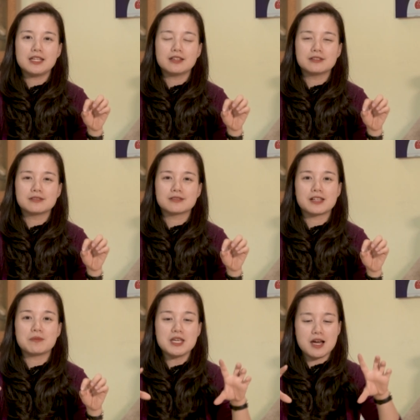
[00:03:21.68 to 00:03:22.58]
tờ
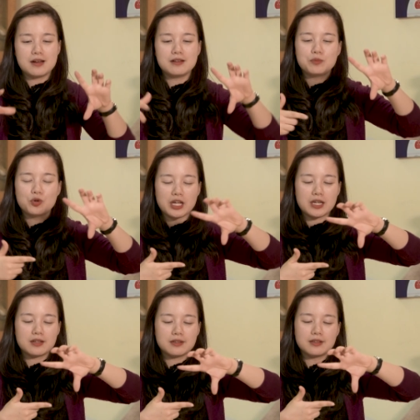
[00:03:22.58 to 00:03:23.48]
giấy bìa một cái
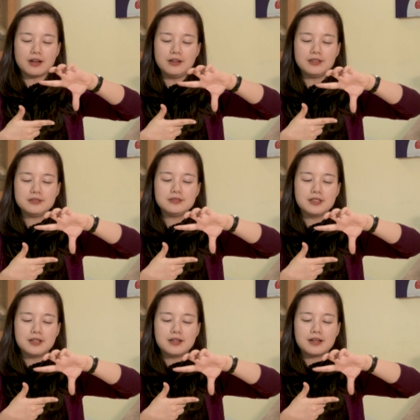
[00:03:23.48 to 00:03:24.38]
cỡ
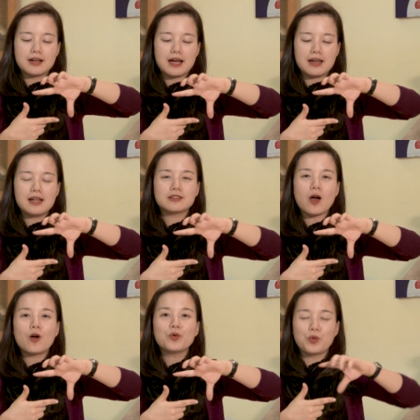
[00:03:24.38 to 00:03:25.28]
khá là
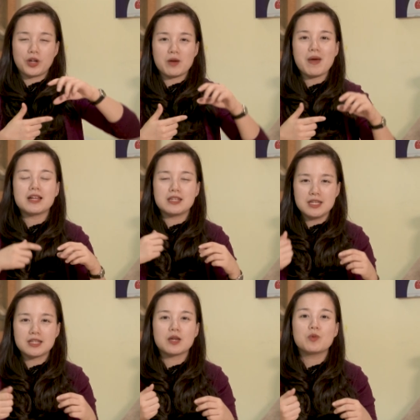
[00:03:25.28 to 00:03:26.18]
to đủ để các bạn
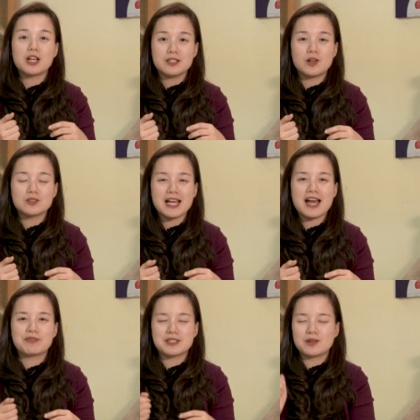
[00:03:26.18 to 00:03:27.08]
nhìn thấy một cách rõ
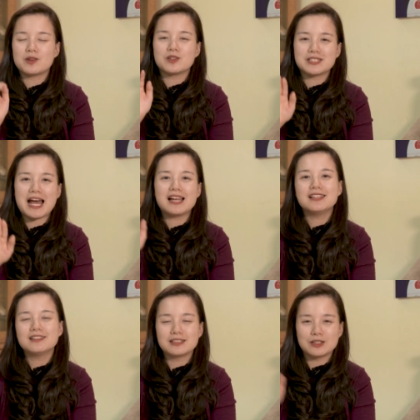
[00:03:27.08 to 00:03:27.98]
ràng và sau đó dán
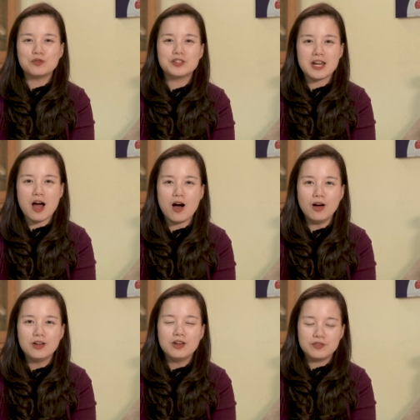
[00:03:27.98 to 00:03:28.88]
lên từng cái đồ vật đó
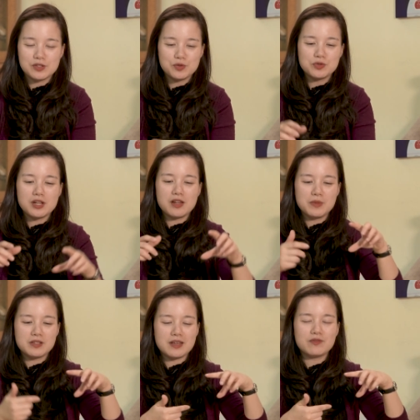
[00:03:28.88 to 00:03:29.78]
ví dụ như là
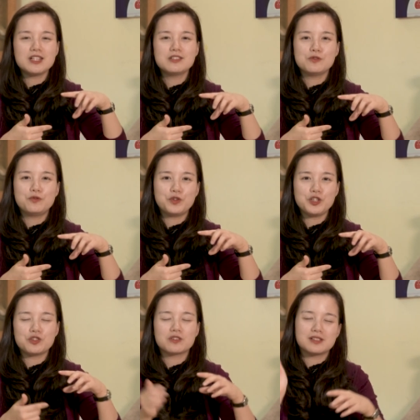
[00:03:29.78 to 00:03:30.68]
mình sẽ viết chữ
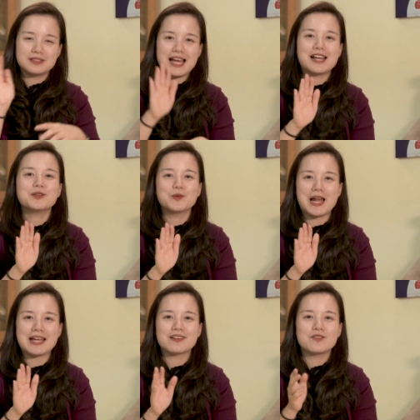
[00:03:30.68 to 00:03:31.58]
fridge dán lên tủ
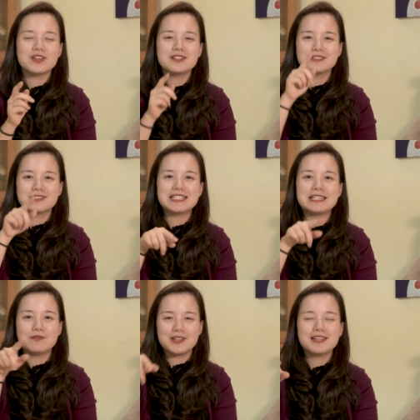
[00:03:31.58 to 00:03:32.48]
lạnh viết chữ
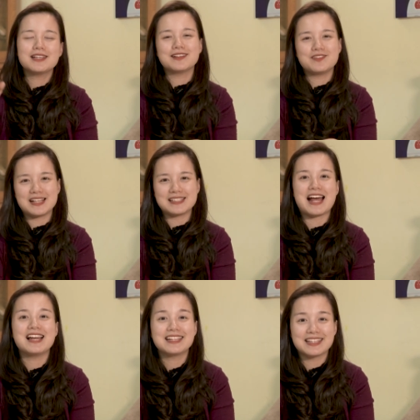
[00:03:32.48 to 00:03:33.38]
TV và
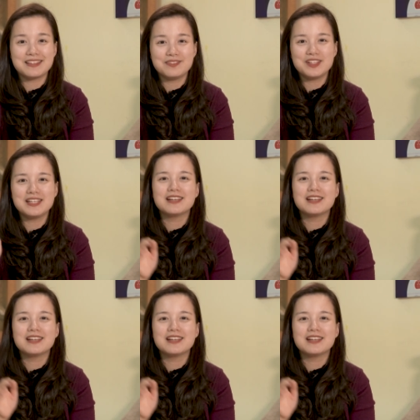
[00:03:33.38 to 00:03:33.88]
dán lên cái TV